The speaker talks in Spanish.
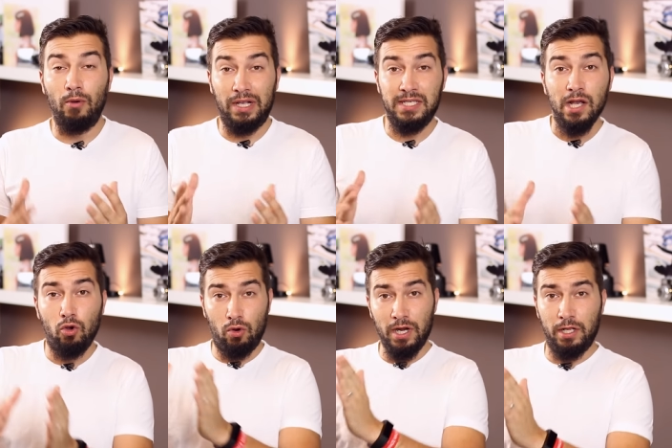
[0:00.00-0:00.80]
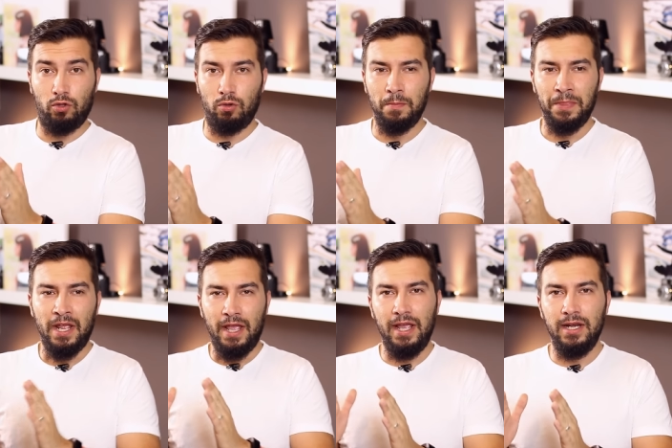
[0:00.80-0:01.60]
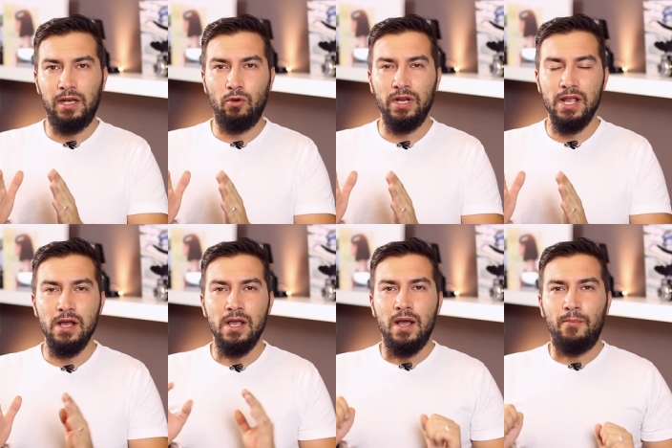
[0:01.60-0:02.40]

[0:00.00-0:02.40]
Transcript: Aunque sea correcto, en teoría,